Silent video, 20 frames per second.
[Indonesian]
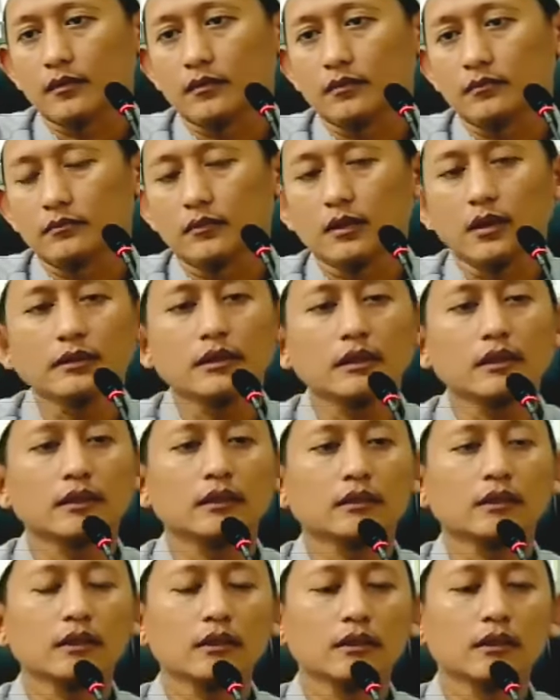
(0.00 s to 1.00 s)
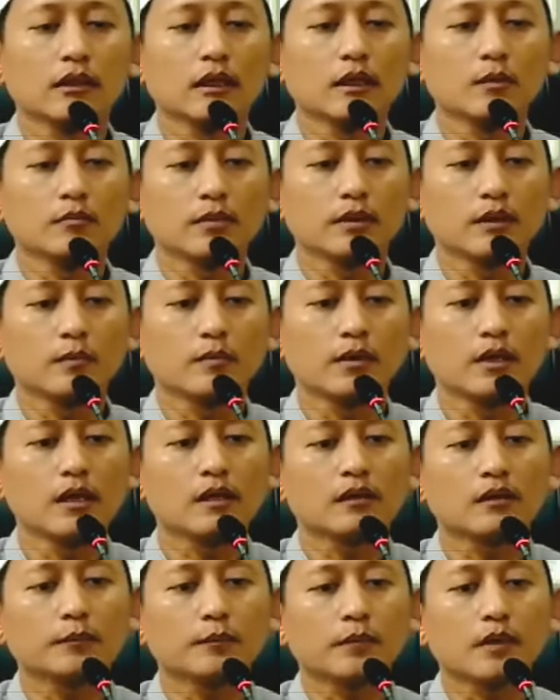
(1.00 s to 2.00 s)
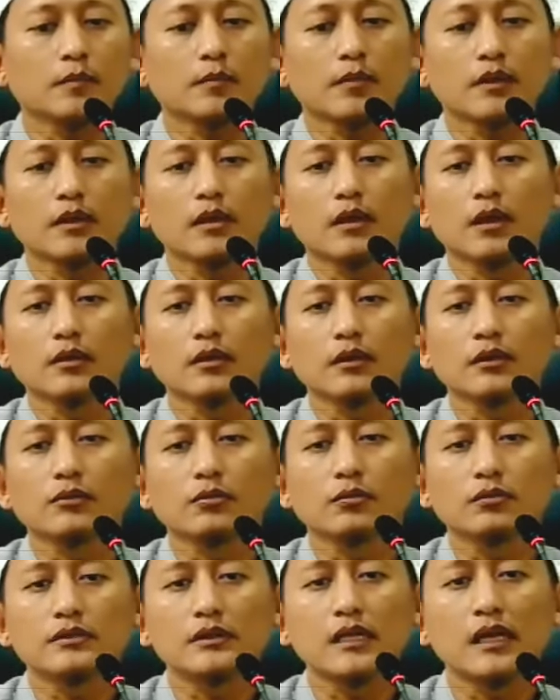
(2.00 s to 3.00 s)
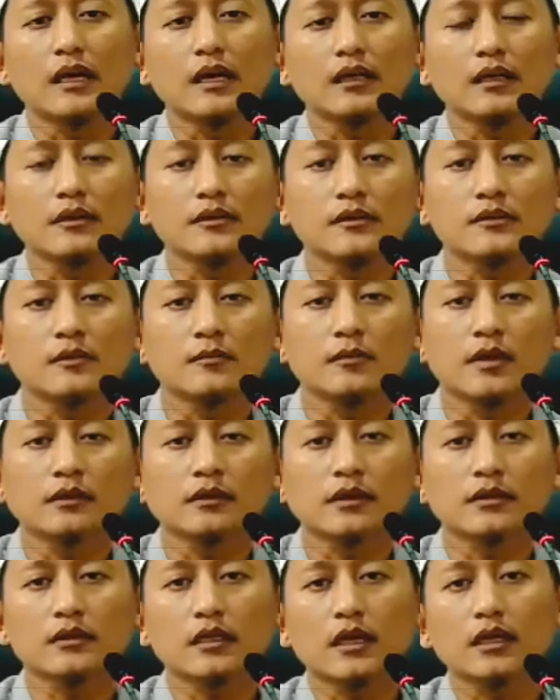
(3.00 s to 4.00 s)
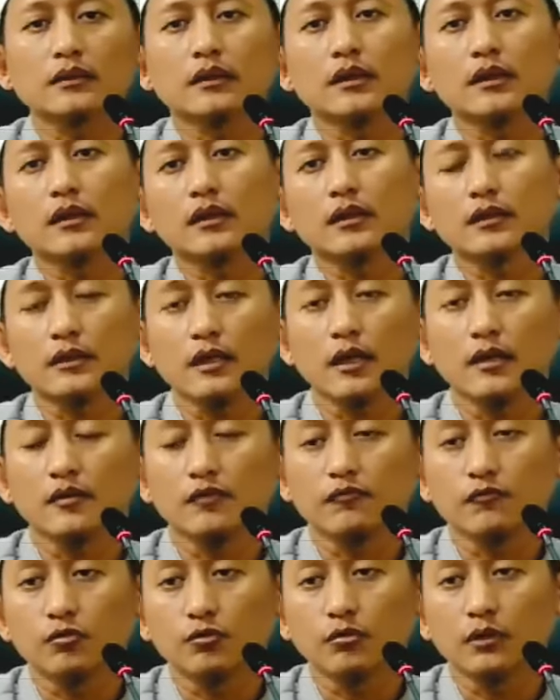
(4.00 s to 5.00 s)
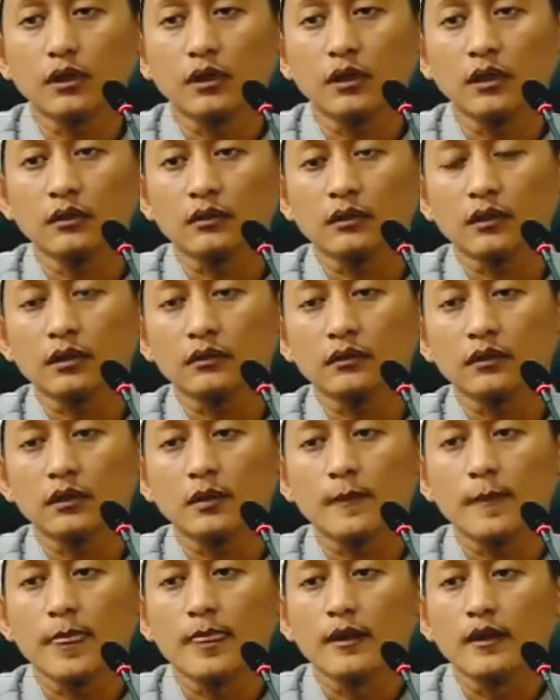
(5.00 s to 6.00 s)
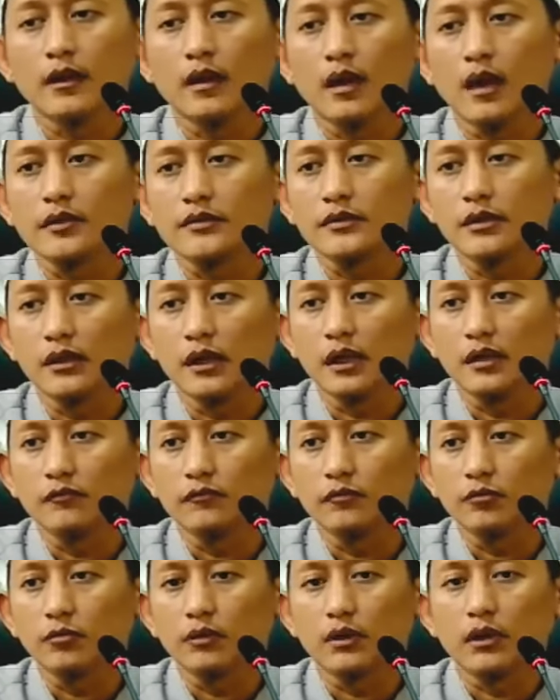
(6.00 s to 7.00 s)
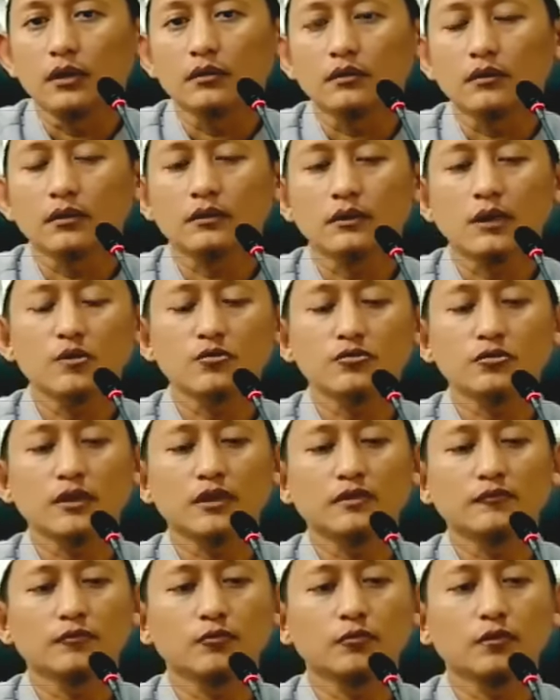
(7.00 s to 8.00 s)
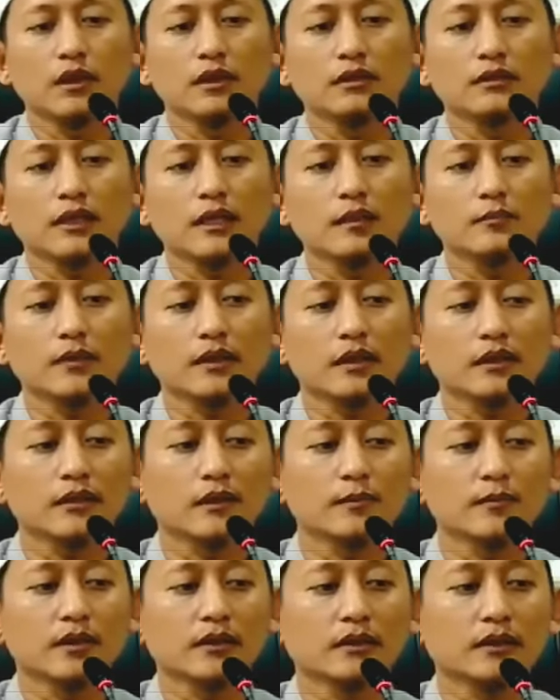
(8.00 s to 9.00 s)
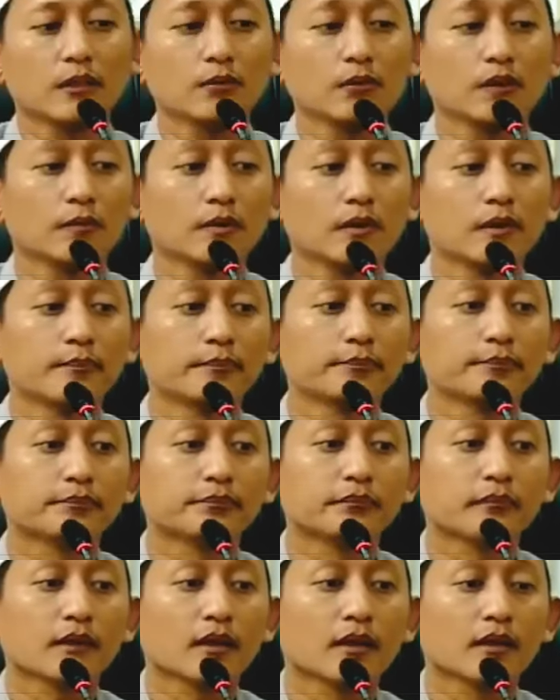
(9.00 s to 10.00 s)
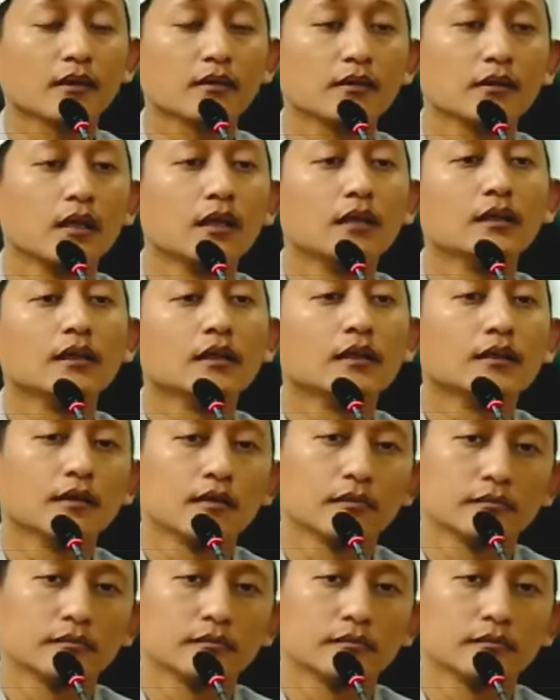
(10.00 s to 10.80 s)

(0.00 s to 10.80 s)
Makanya kita di dalam beribadah kepada Allah itu jangan hanya sebatas kata kiai fulan, kata ajengan fulan, kata ustadz fulan tanpa kita mengetahui apa? Dalil.